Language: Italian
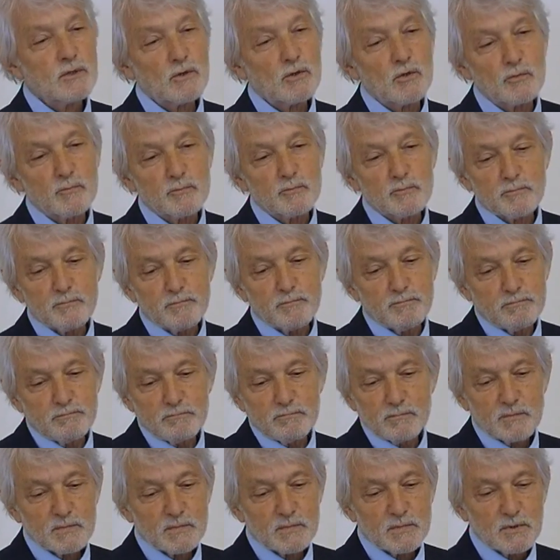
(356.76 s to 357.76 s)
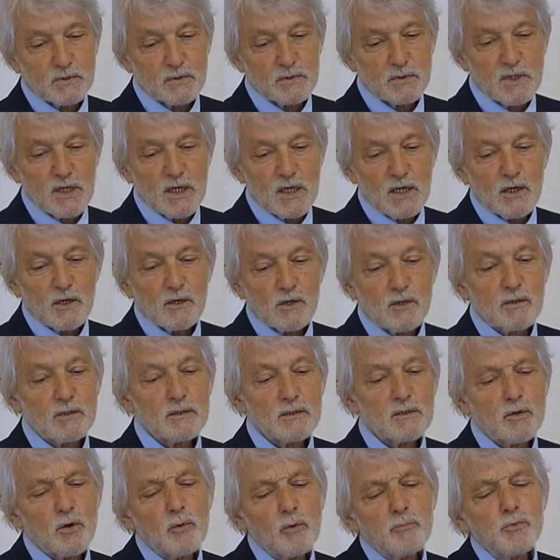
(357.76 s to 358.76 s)
con,
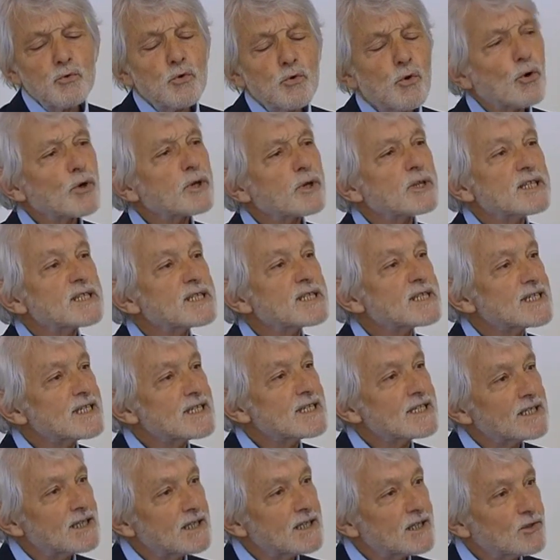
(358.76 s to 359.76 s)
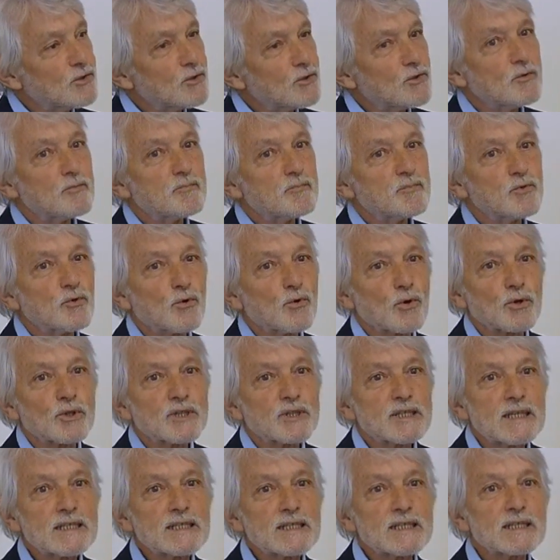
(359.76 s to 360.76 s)
con più cortesia, ecco, con più
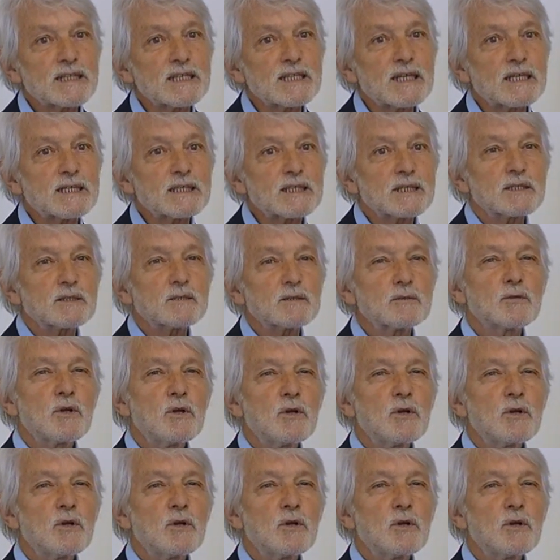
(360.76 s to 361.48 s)
cordialità.